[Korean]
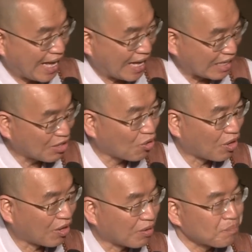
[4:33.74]

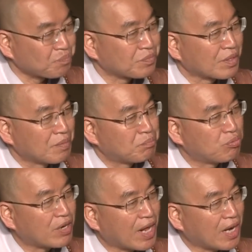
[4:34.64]
아니고 네.
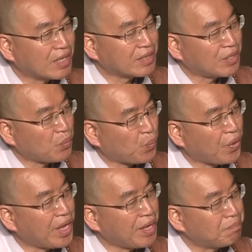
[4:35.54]
불안할 때
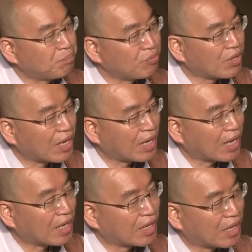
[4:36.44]
왜
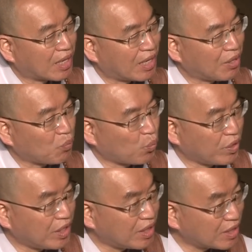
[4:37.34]
불안한가의
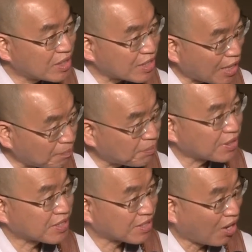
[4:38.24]
원인을
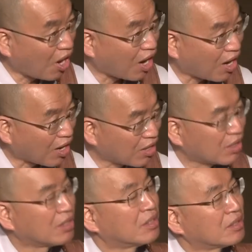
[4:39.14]
살펴서
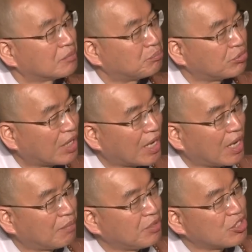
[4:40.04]
네.
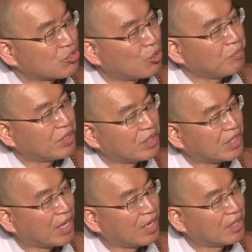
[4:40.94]
불안함이
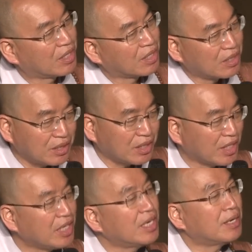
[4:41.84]
소멸되는 것을
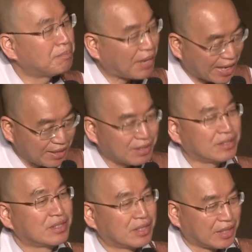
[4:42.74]
이름하여
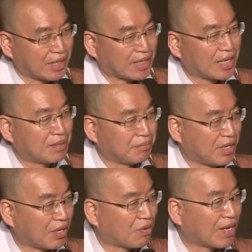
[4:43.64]

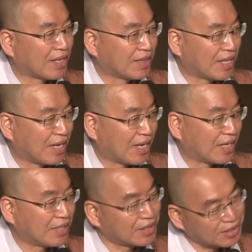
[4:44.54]
깨달음이라고 한다
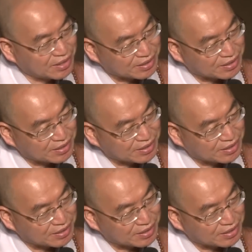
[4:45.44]
이렇게